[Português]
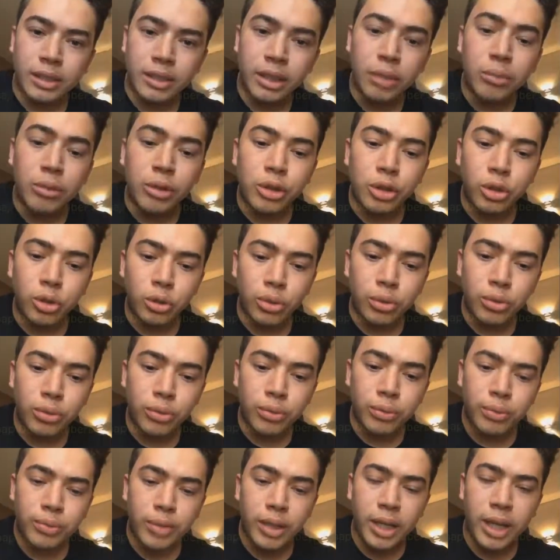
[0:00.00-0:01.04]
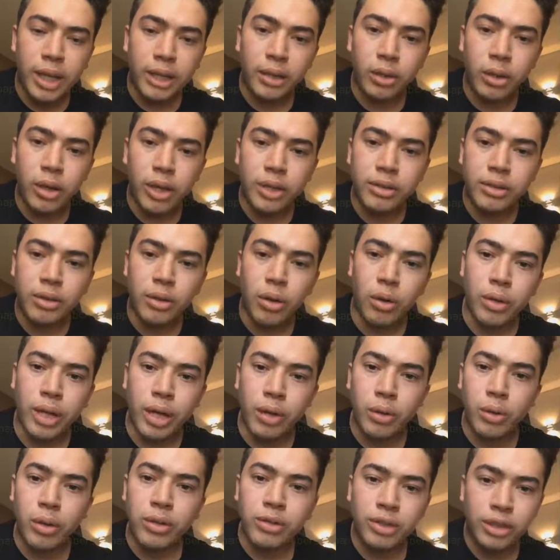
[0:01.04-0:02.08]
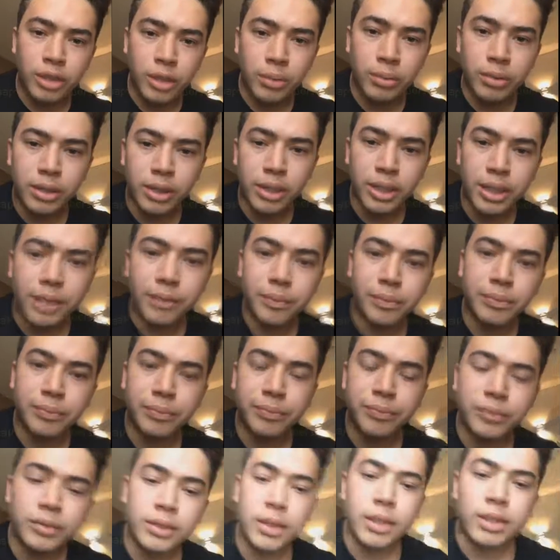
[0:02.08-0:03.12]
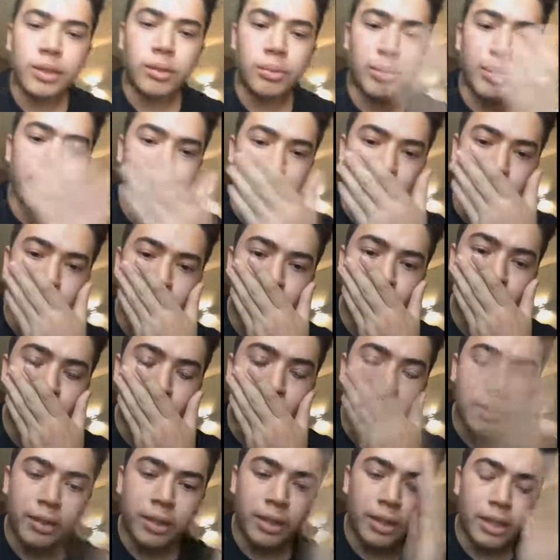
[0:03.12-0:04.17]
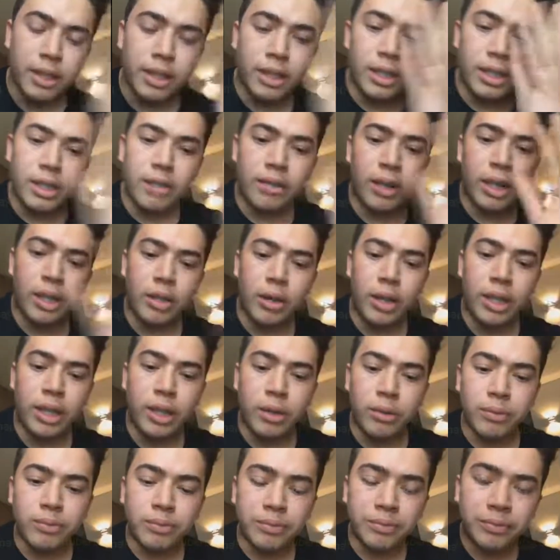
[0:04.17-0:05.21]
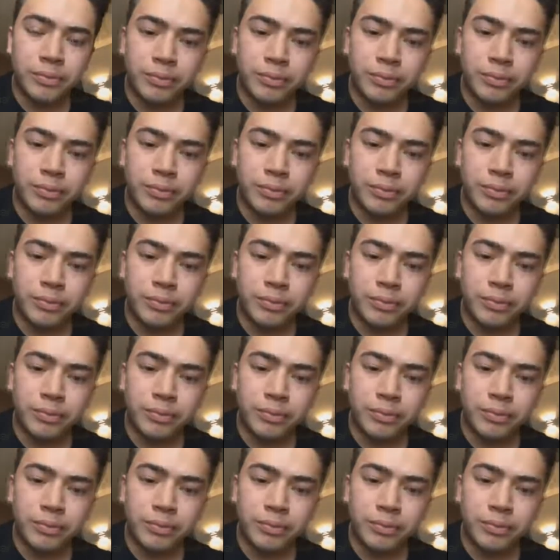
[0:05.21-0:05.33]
Tamo junto, é nós e qualquer coisa estamos aqui. beijão. Valeu, Adão.